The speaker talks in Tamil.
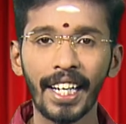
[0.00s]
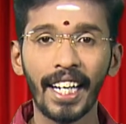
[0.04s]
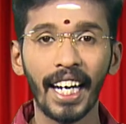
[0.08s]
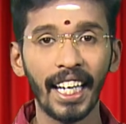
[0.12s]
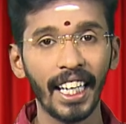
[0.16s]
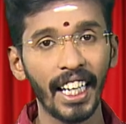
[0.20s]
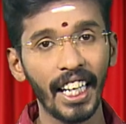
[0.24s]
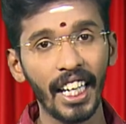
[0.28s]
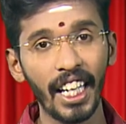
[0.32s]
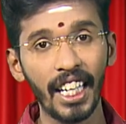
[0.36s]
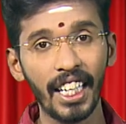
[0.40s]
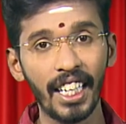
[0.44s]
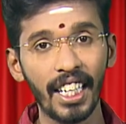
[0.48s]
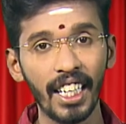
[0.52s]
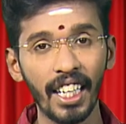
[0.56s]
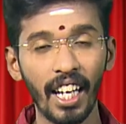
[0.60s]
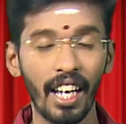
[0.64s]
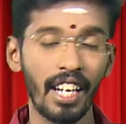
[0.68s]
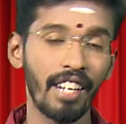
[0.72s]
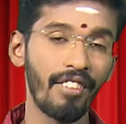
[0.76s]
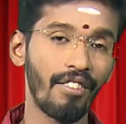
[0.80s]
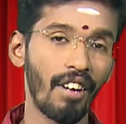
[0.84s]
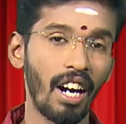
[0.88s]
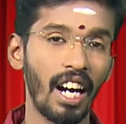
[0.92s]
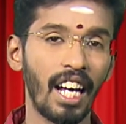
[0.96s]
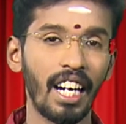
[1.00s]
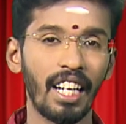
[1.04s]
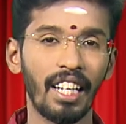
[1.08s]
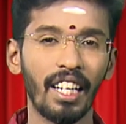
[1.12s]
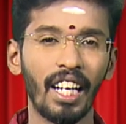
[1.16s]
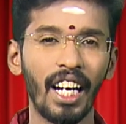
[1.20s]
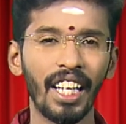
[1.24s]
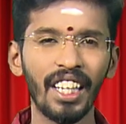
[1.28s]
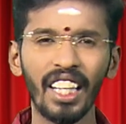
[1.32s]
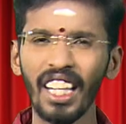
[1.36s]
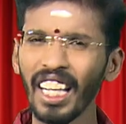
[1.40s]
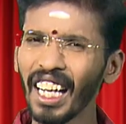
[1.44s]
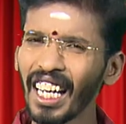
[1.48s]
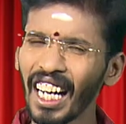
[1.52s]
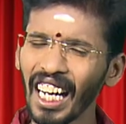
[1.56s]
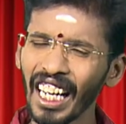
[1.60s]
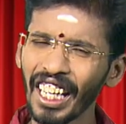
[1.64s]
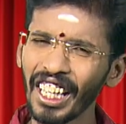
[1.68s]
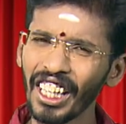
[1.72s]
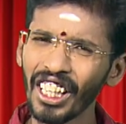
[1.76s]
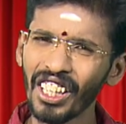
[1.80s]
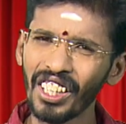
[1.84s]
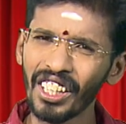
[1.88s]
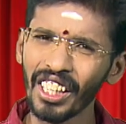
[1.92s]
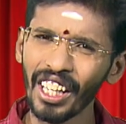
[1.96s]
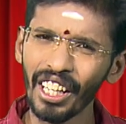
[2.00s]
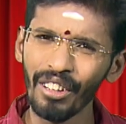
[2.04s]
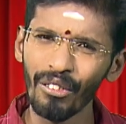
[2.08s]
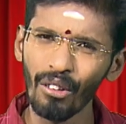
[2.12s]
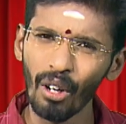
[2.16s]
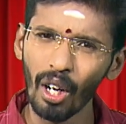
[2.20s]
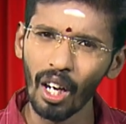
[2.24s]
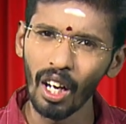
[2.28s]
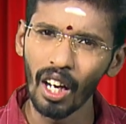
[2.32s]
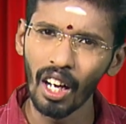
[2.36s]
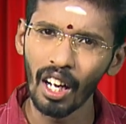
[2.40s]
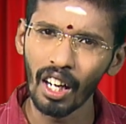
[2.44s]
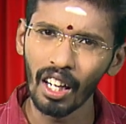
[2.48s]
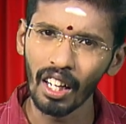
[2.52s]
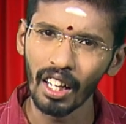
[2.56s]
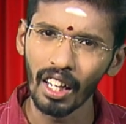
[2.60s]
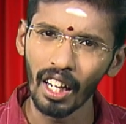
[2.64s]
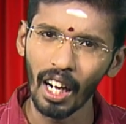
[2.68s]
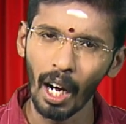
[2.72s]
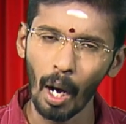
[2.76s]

களரிற்று அறிவார் அது என்ன களரிற்று அறிவார்